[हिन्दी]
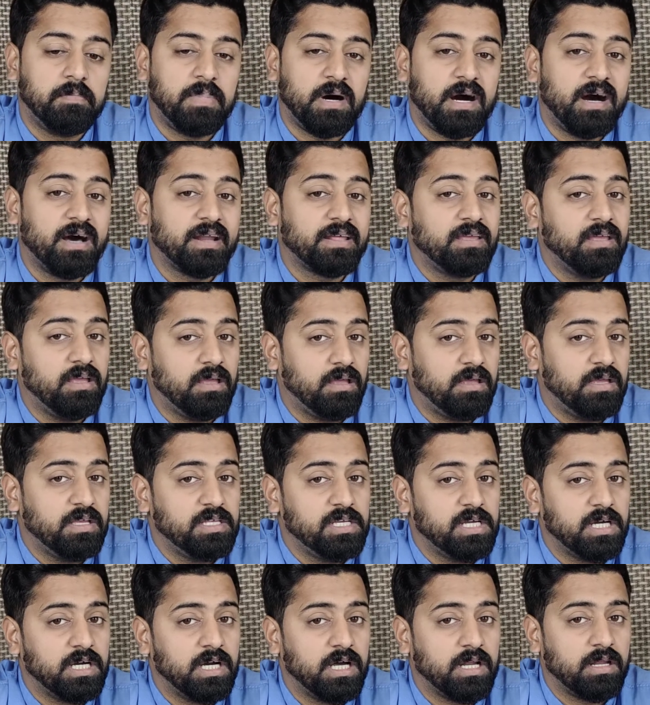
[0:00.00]
पार्किंग की
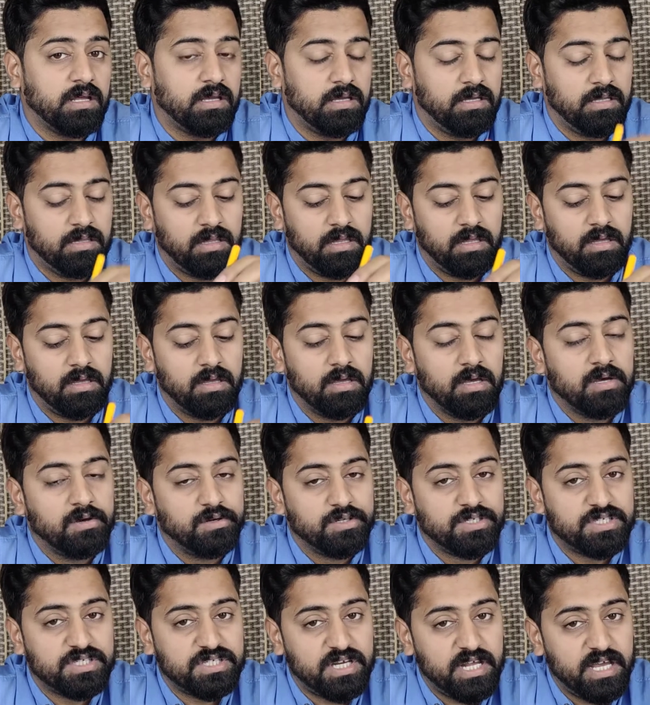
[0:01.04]
जगह नहीं थी
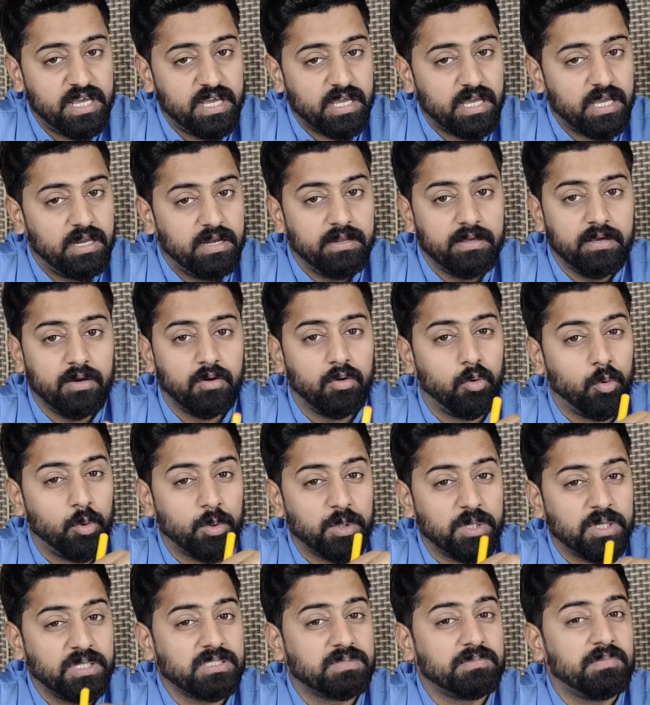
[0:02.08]
स्टे के लिए
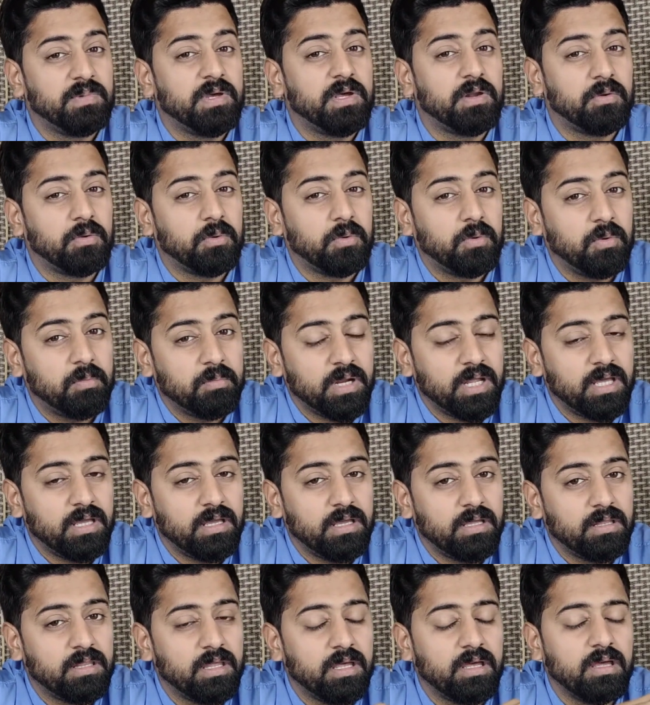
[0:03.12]
होटल्स में रूम
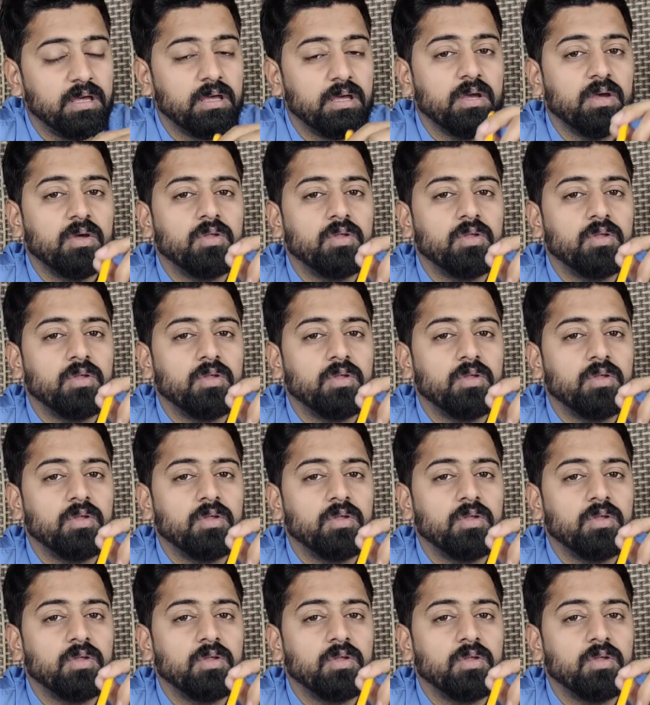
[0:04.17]
नहीं थे